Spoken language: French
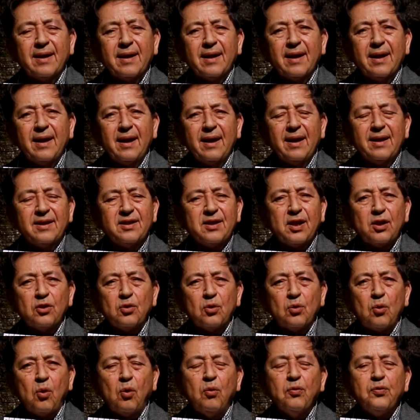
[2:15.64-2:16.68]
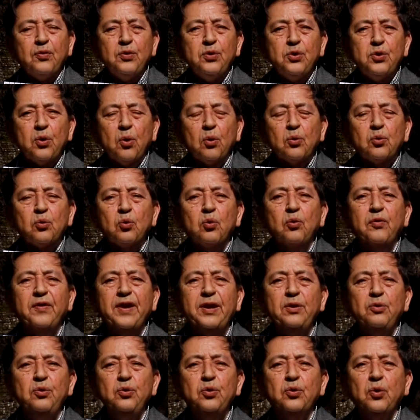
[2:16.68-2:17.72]
et cette confusion, trouver
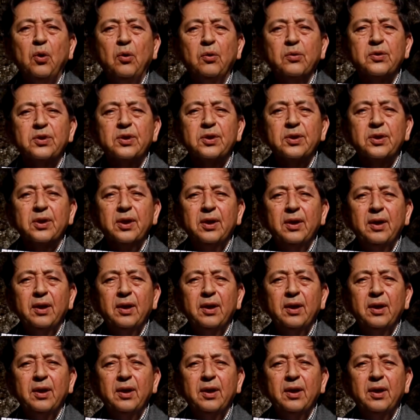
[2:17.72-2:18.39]
du sens